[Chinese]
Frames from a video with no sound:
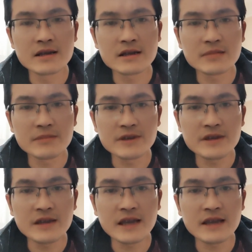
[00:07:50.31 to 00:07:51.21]
它是
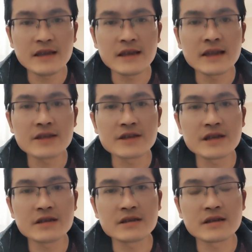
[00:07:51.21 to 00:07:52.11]
一年一年的
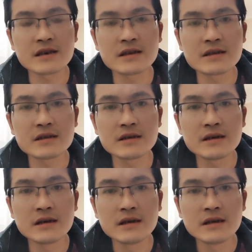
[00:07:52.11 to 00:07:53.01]
迁徙，它的这
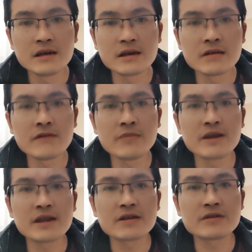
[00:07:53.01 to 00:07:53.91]
个各方
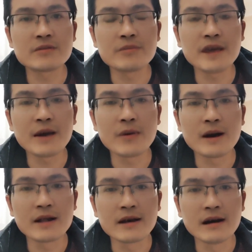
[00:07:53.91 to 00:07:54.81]
面它是有变
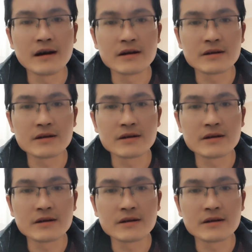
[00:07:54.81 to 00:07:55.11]
化的啊。